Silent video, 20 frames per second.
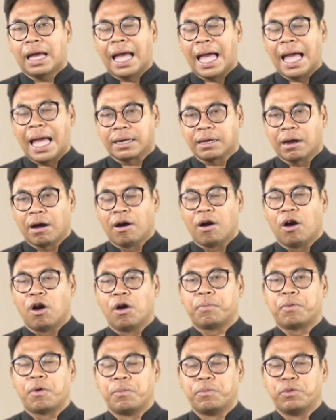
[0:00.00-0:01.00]
อ่างทอ
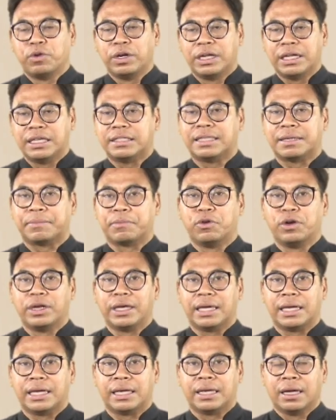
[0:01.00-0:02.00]
งพมบุรีสิงห์บุ
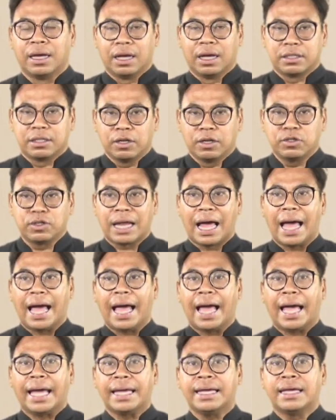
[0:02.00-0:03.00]
รี จนสุด
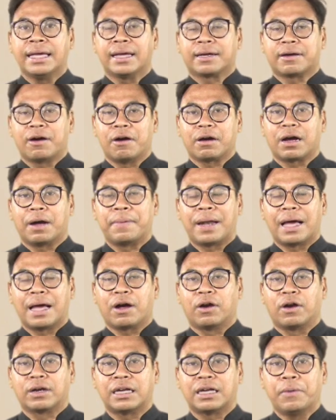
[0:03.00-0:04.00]
ท้ายกองกำลัง
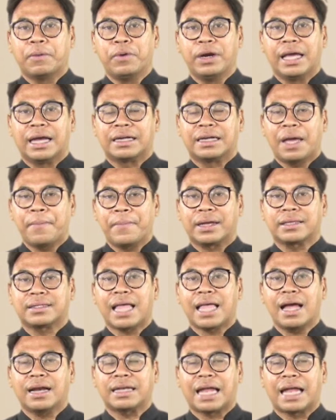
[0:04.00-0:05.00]
ของนันทบุเรงได้มา
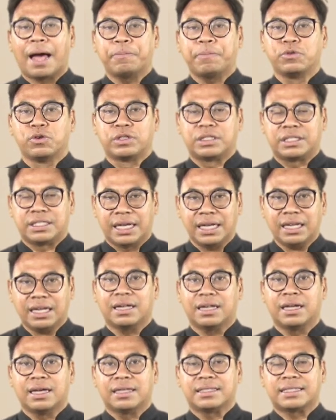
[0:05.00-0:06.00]
ตั้งทัพอยู่ชิด
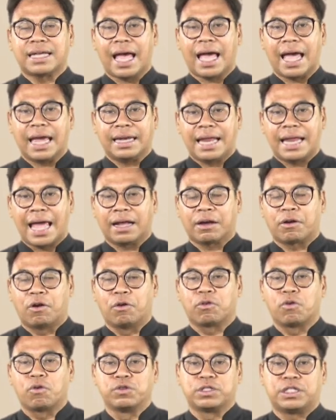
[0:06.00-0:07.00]
ชายแดนข
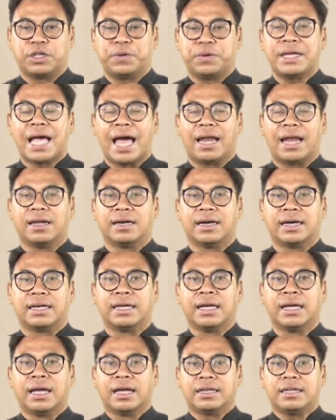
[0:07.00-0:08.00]
องกรุงศรีวิยาเลย
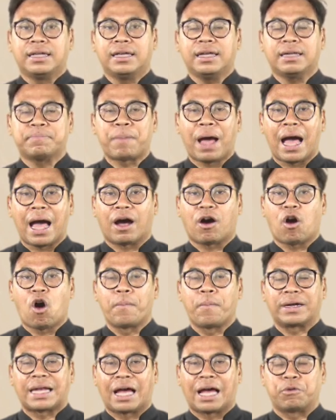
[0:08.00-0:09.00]
ที่ปากคลอ
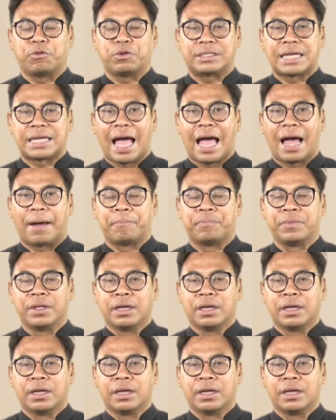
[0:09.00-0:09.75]
งปทากุจาม